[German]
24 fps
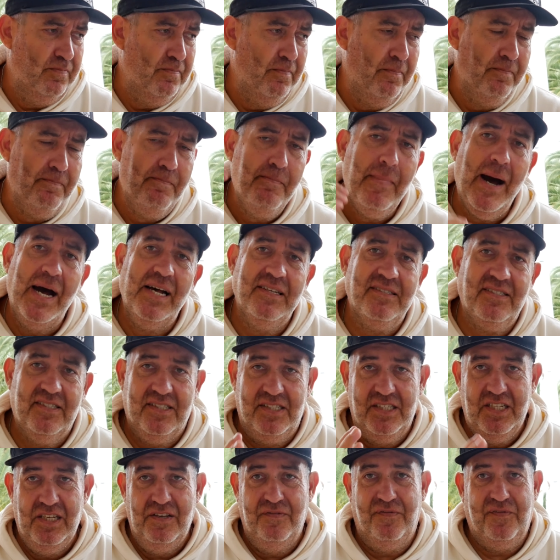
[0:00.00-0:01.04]

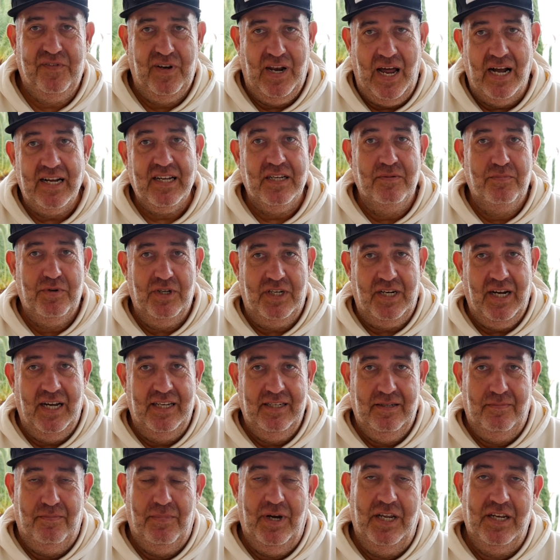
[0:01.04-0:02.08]
massiv lange
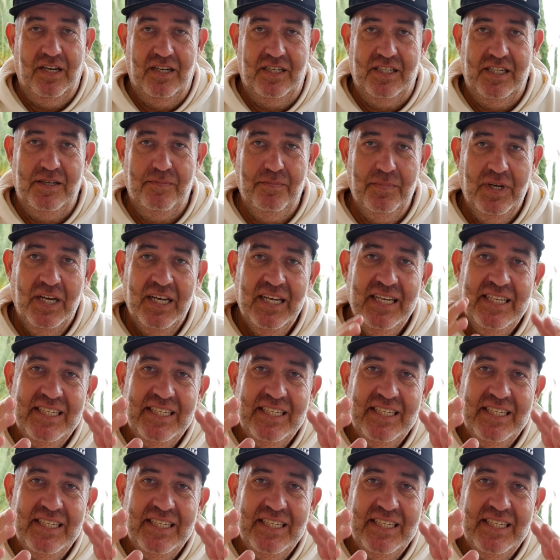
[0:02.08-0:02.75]
bekannt, meine Lieben.